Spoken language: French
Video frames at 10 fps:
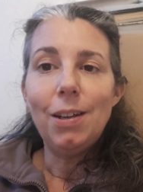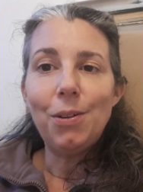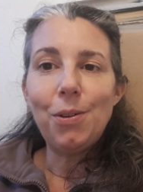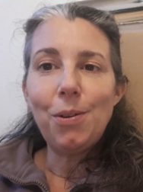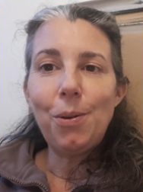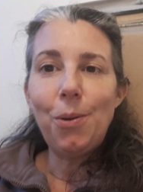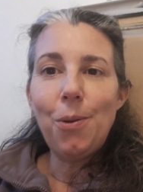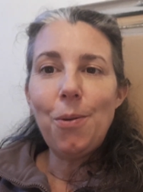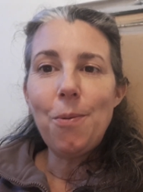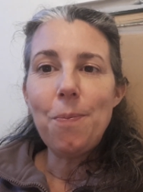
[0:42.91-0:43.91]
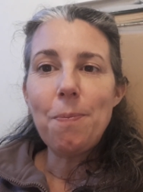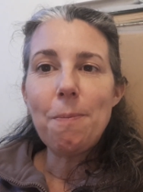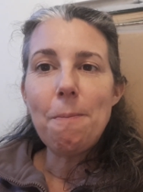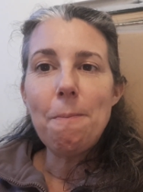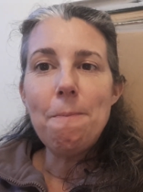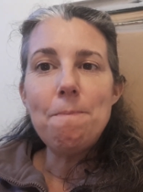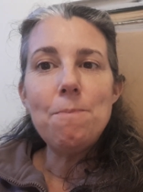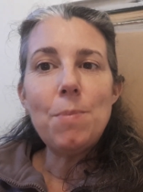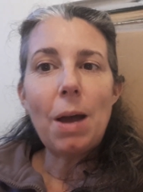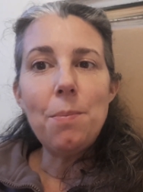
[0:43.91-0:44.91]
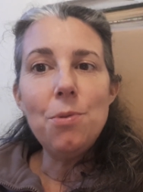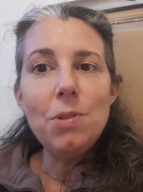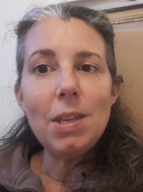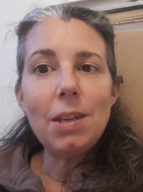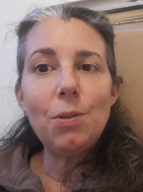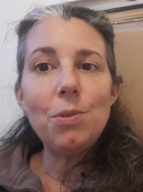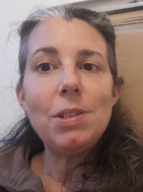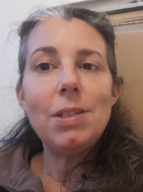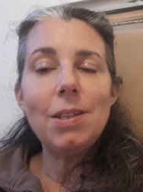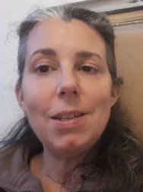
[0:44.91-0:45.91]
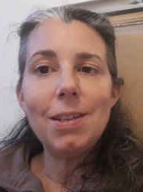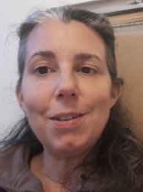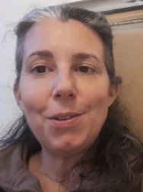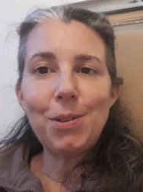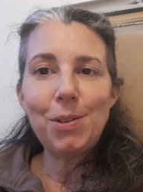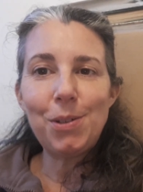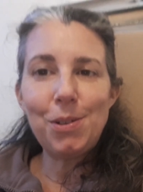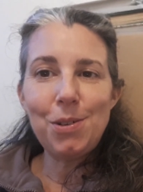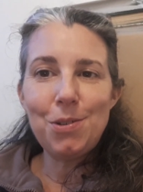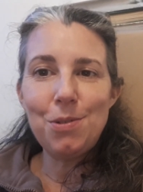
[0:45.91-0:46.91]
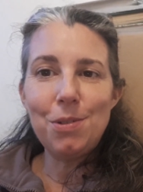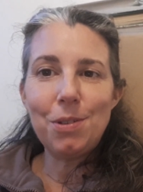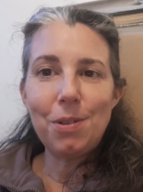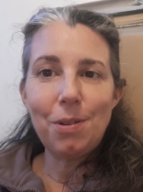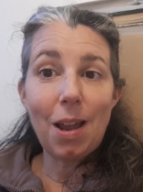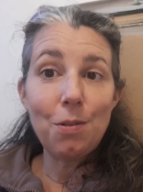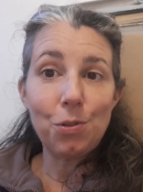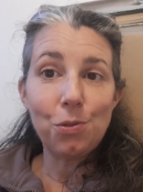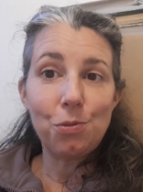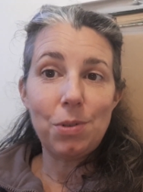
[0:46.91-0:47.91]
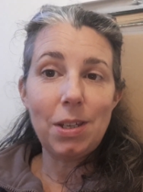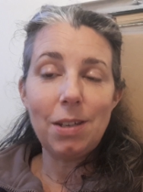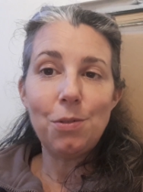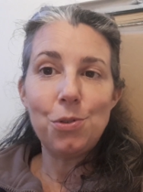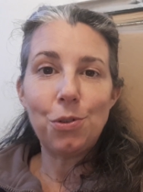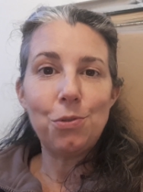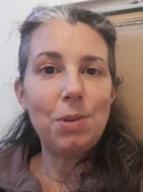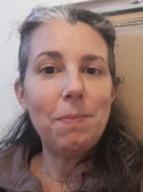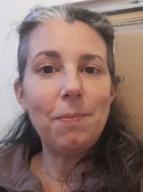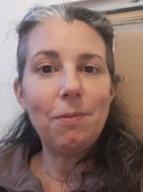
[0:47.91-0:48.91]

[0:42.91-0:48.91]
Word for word: m'a mené aussi jusque là où j'en suis aujourd'hui.